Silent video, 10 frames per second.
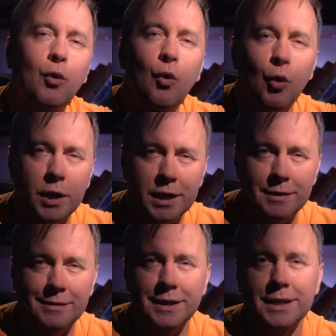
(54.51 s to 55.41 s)
кони,
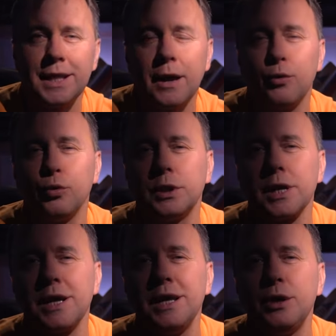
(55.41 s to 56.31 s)

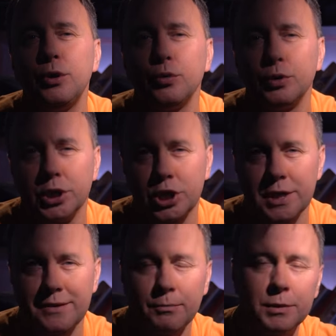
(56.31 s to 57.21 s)
златокудрые
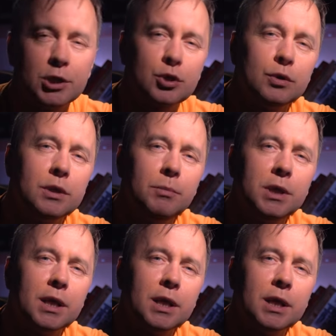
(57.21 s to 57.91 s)
юноши с обнаженными